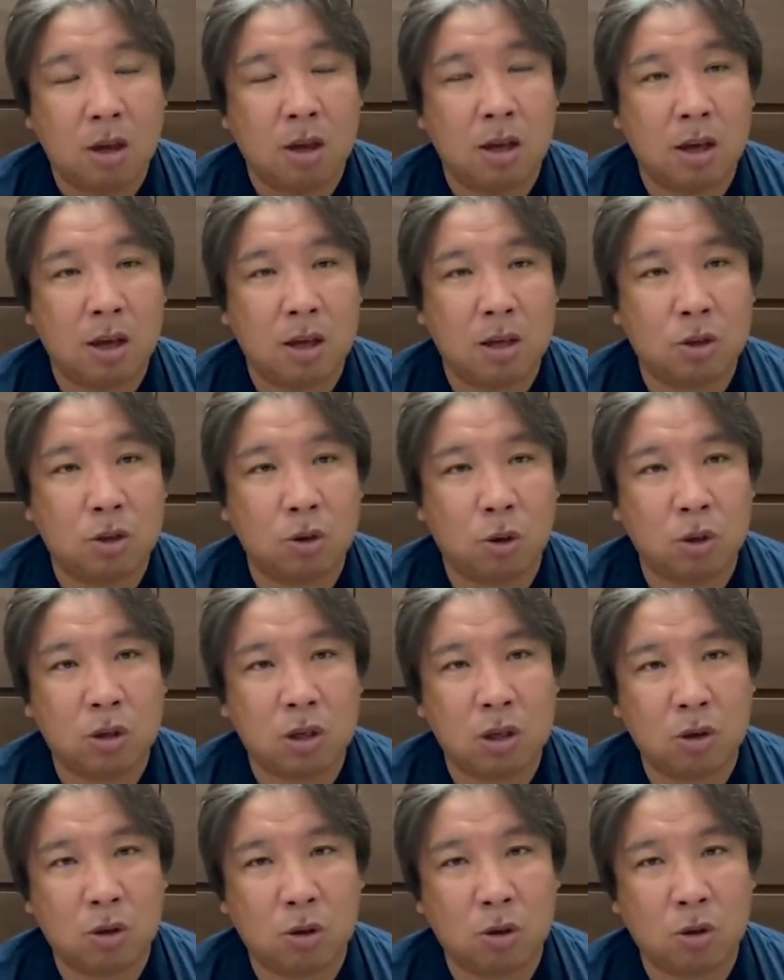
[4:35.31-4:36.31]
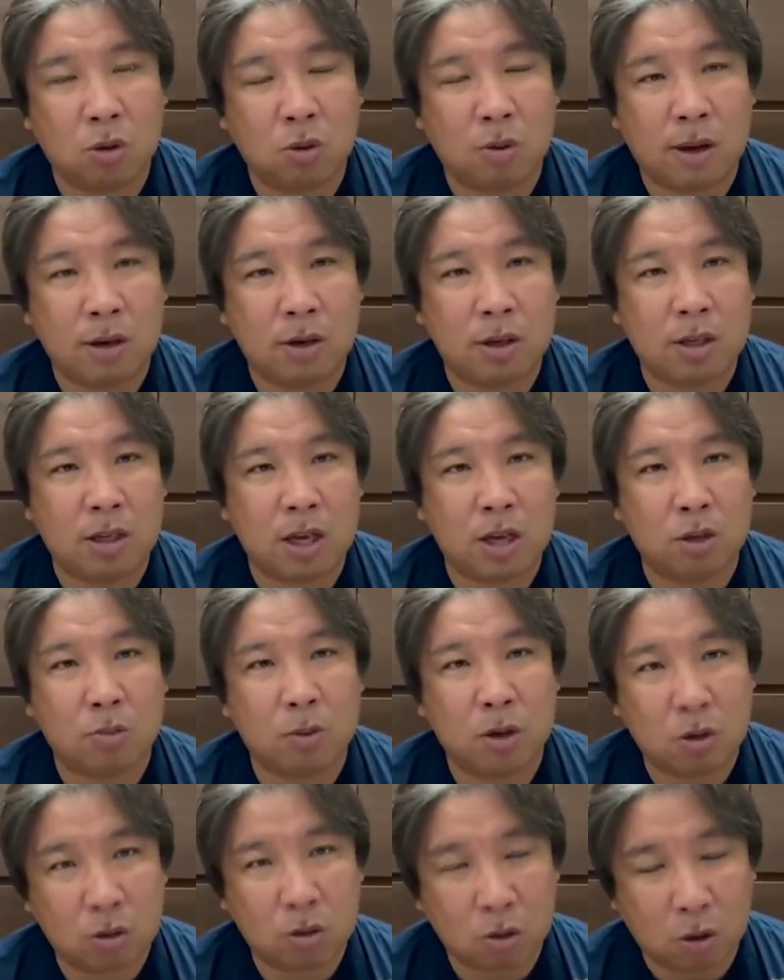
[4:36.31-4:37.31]
えー、調子の悪い選手
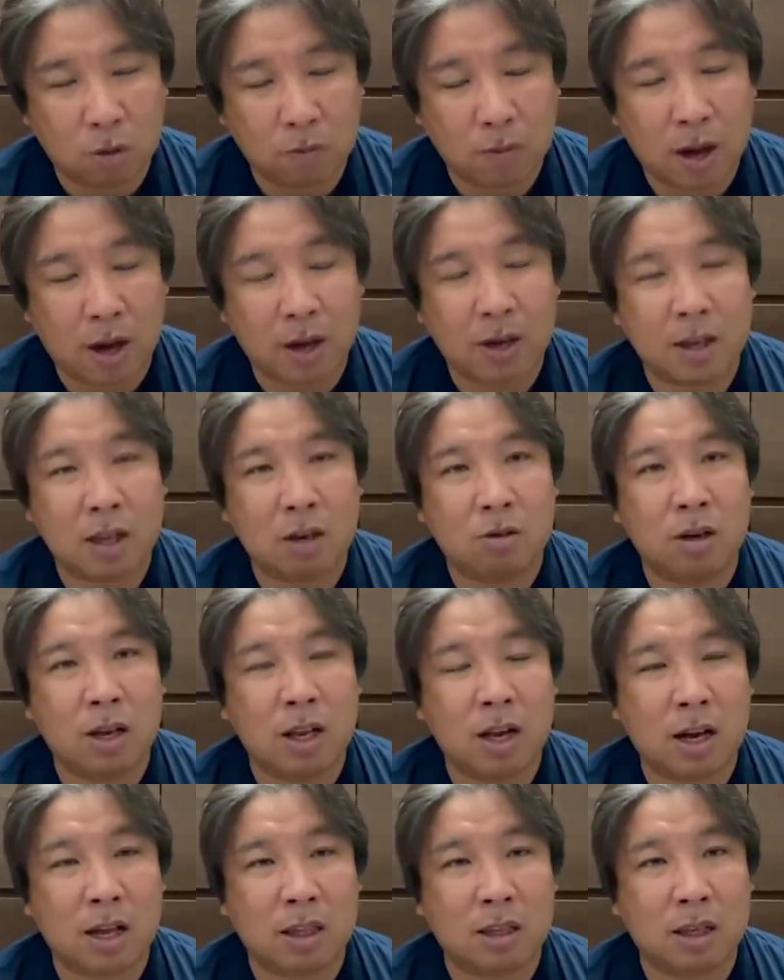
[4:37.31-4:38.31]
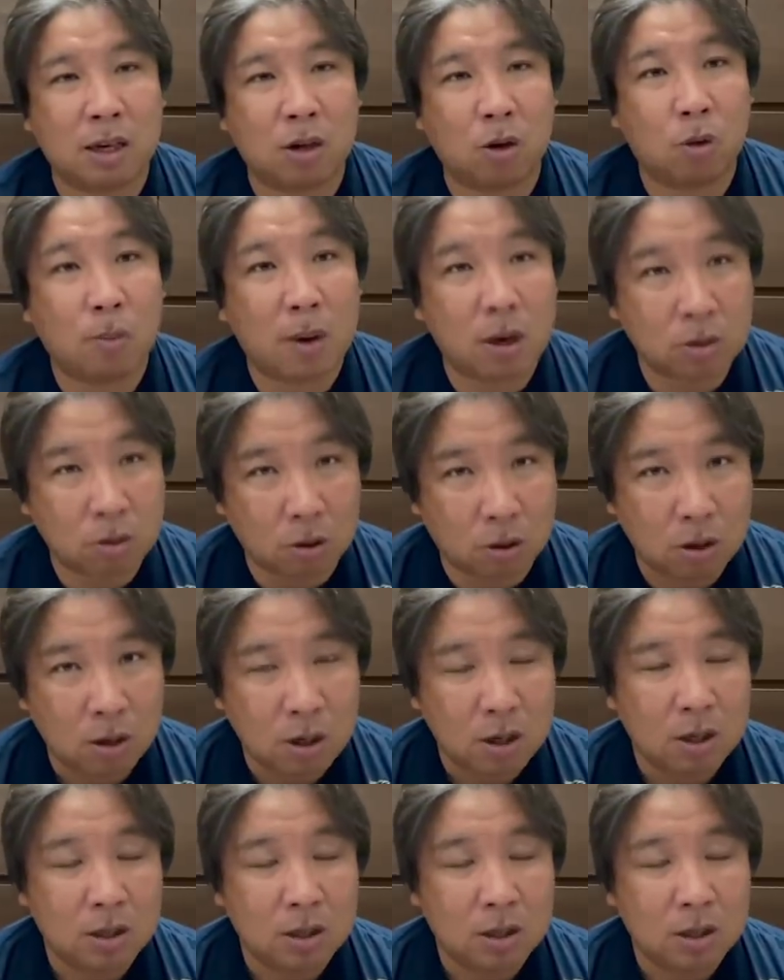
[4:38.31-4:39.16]
もいると、上げてくれなかったら困ると、